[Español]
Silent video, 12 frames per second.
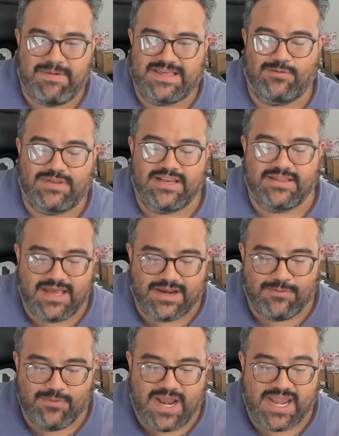vas a
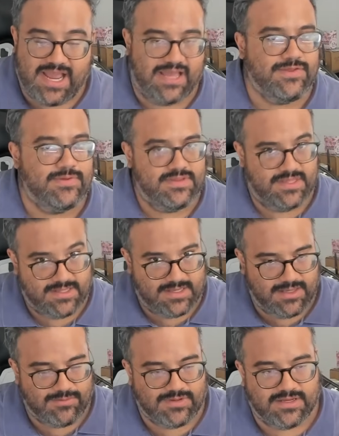utilizar una negación, si es que
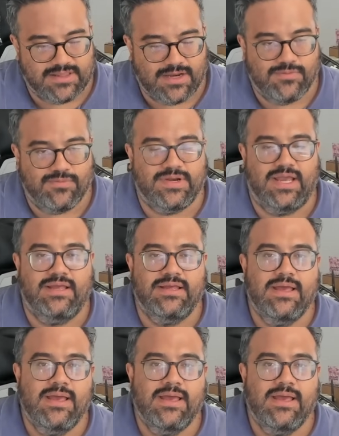quieres utilizar una,